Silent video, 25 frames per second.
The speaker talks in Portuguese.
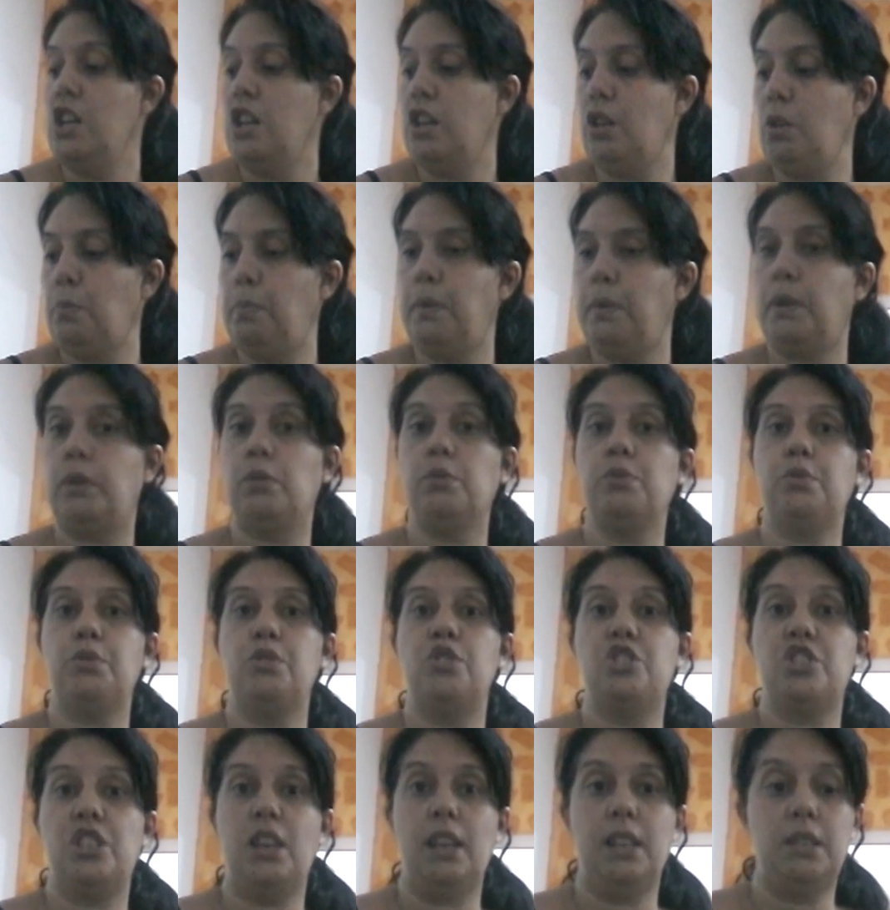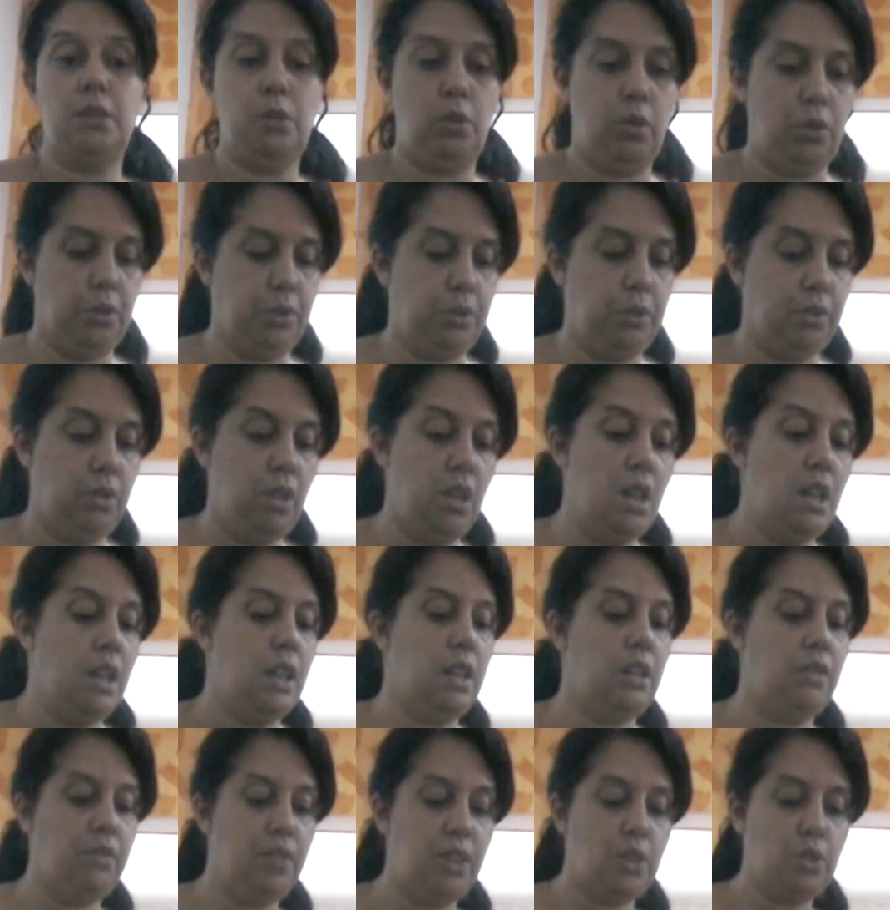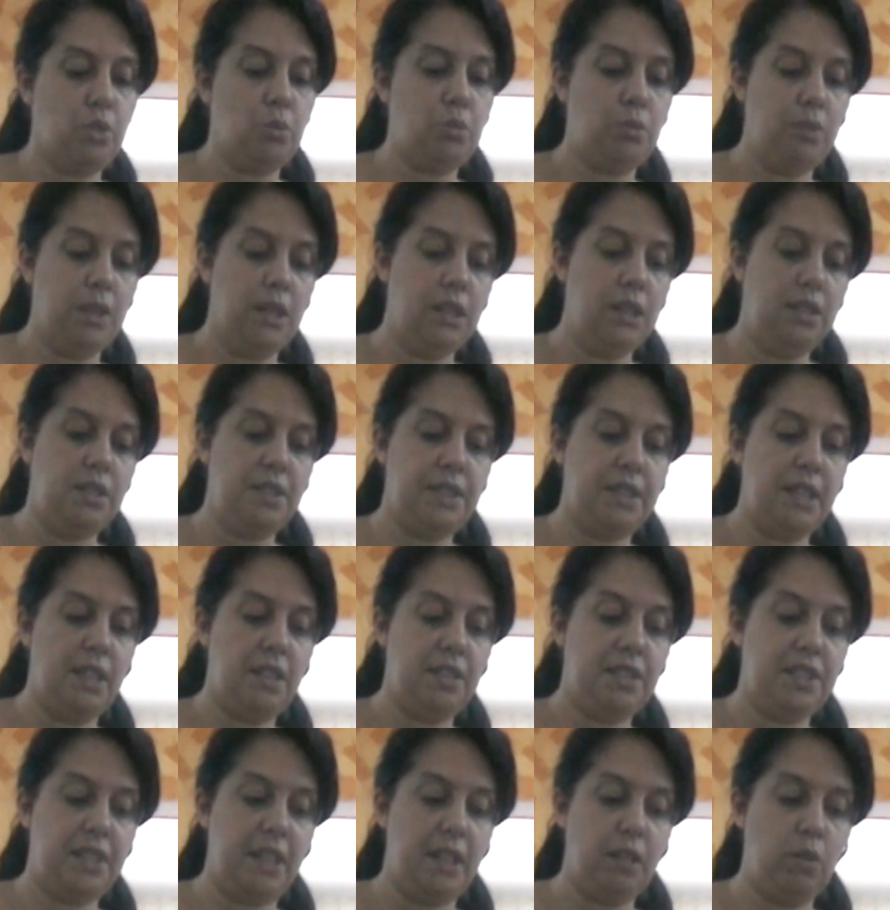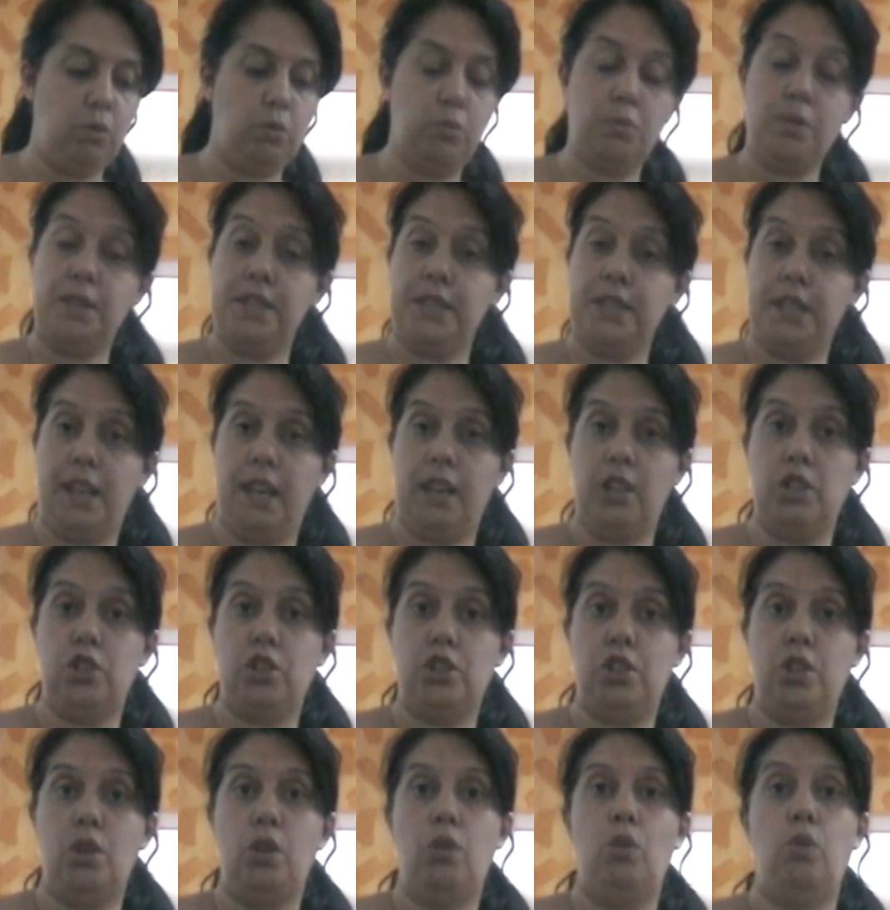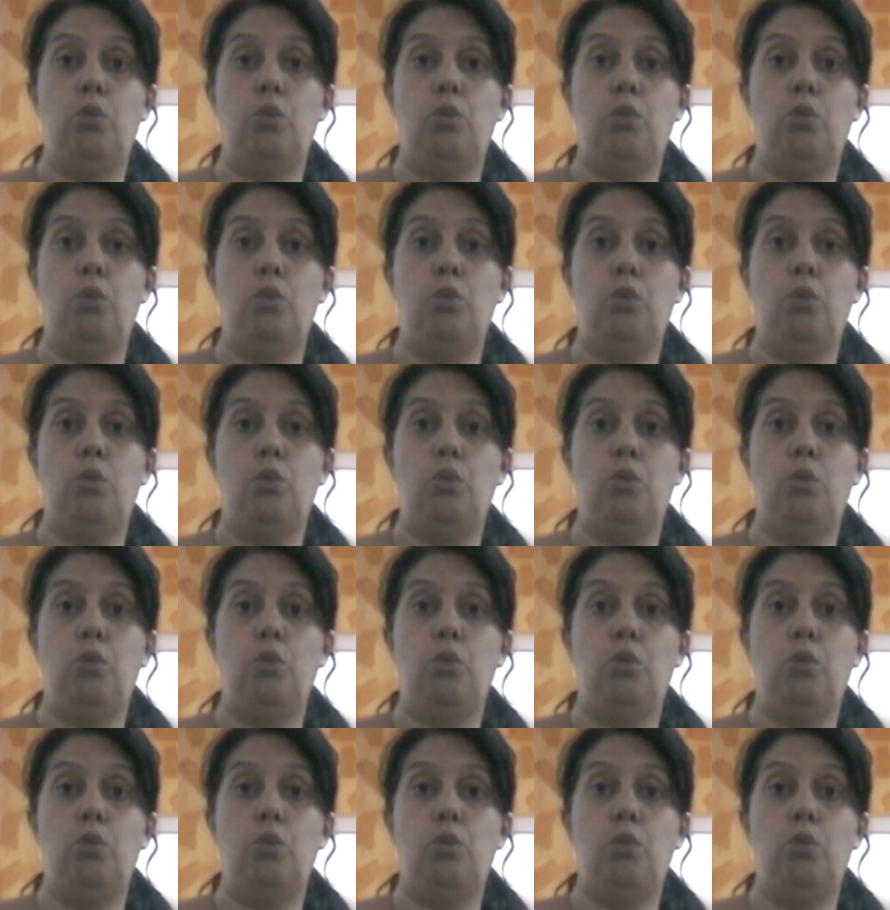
eu pergunto e já anoto e veja com eles se eles têm algum site